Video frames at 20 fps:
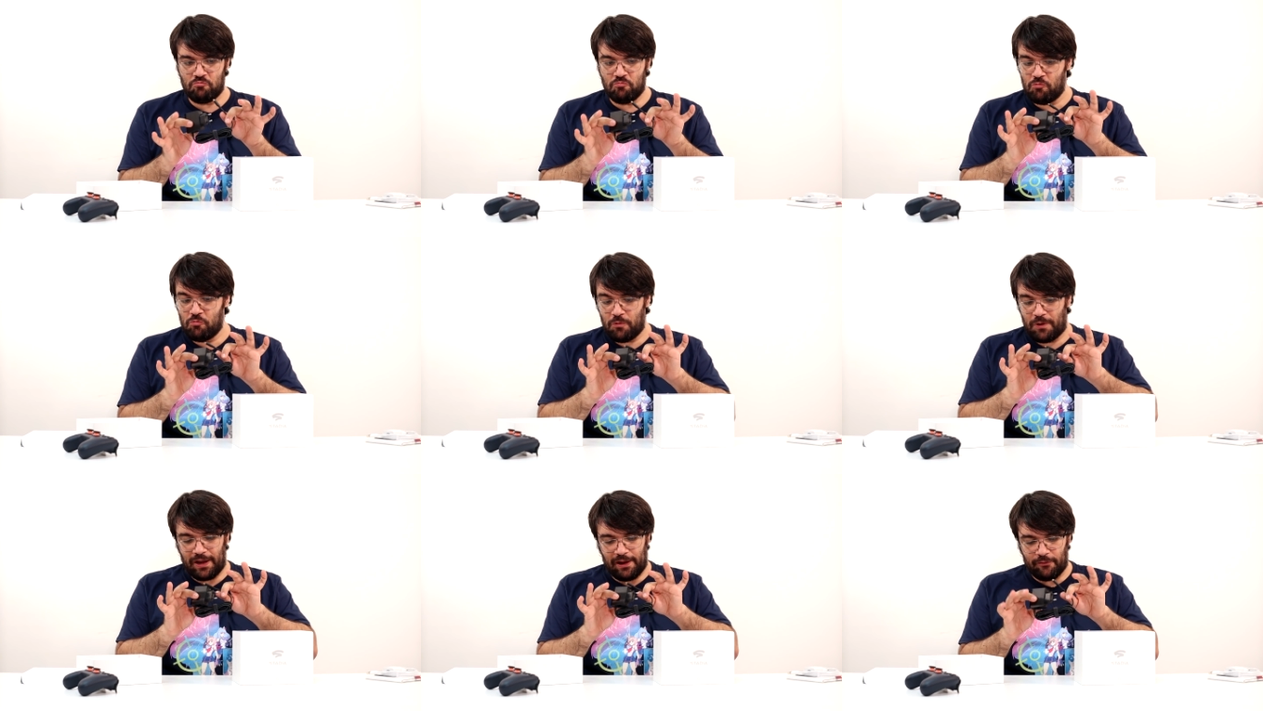
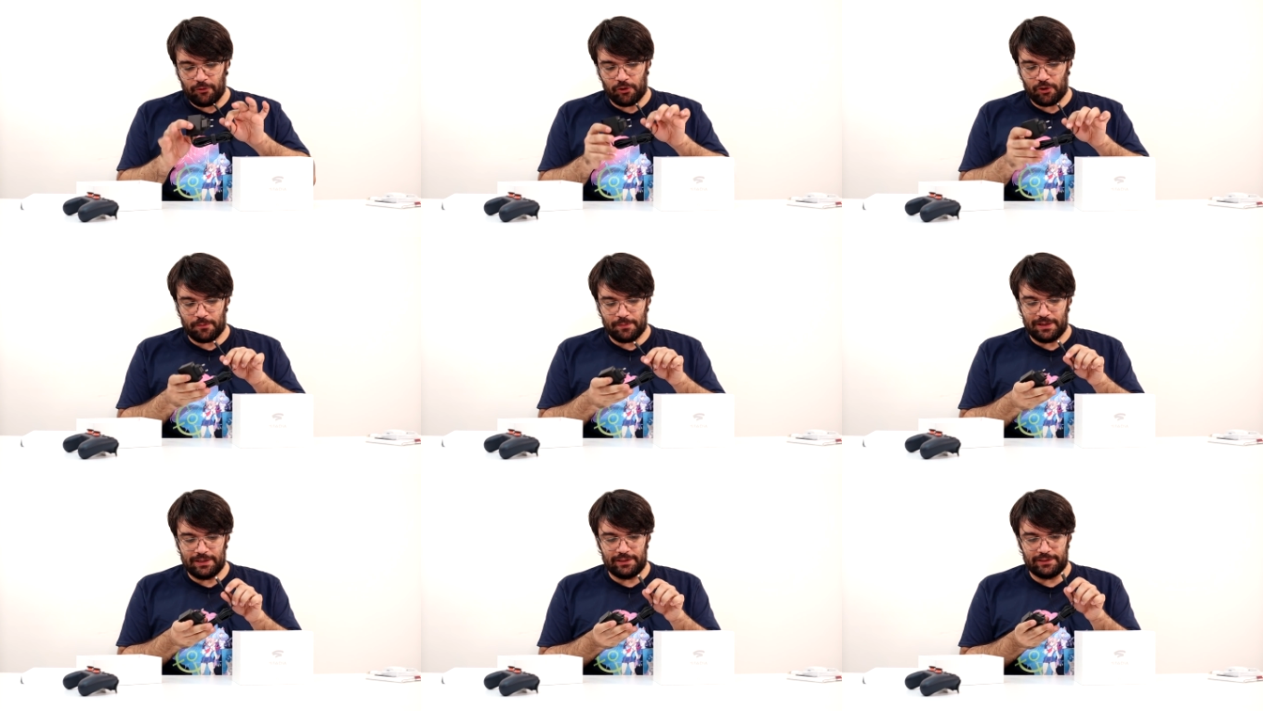un cavo
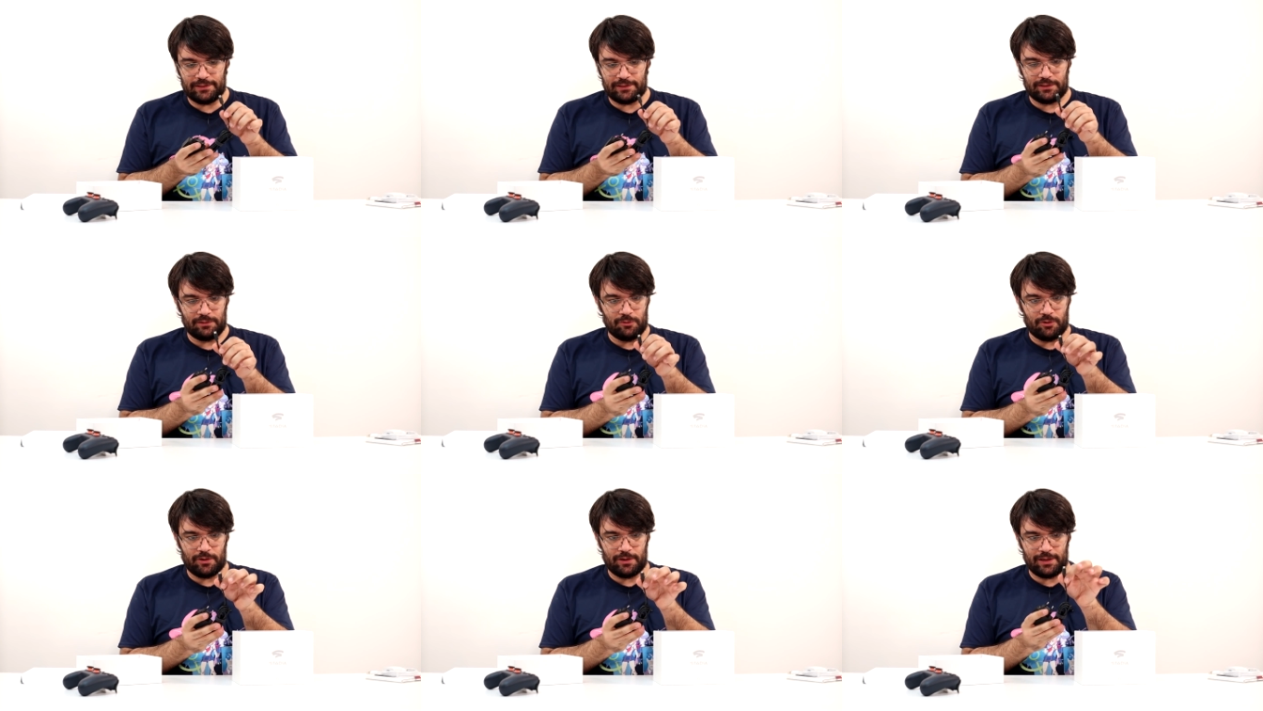
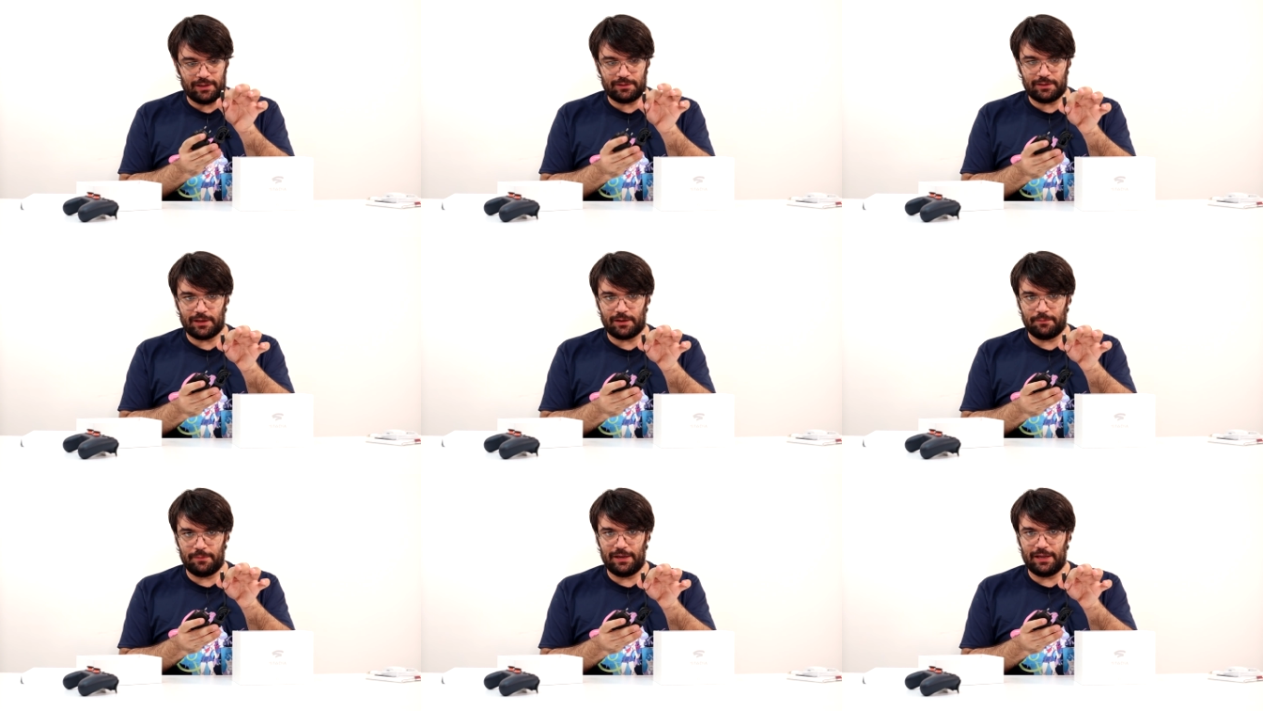normalissimo che
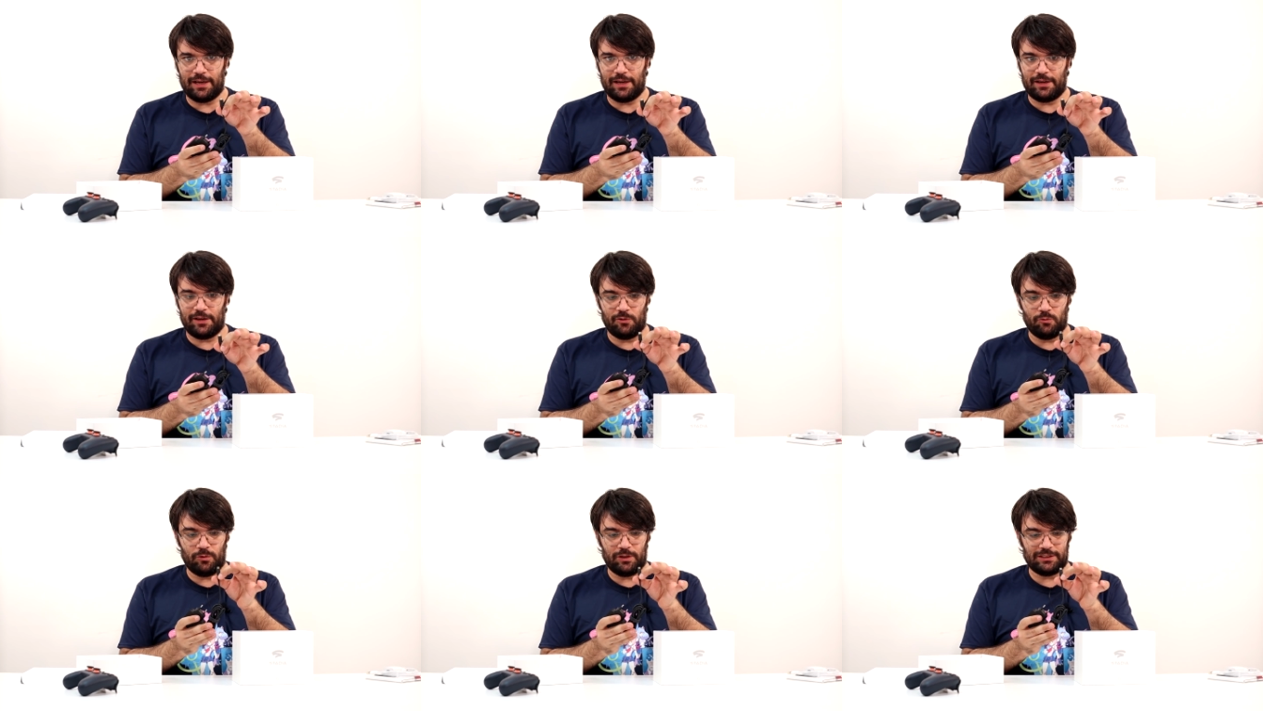termina
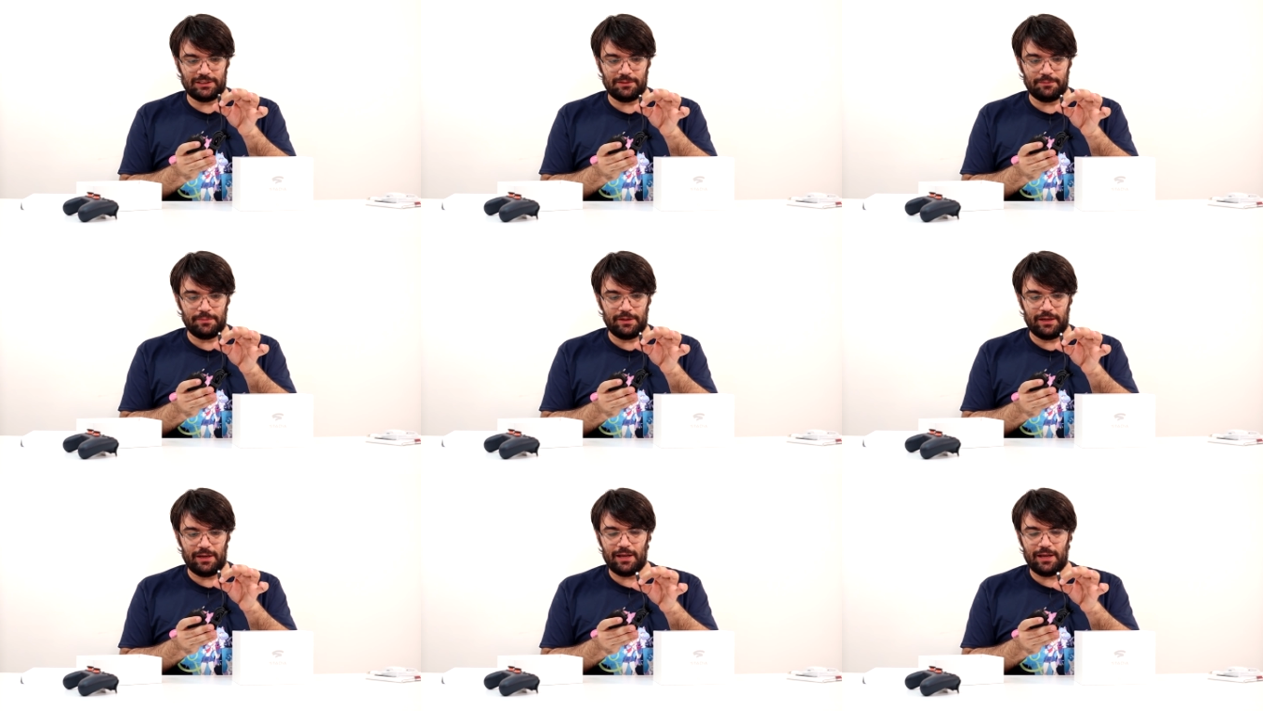in USB,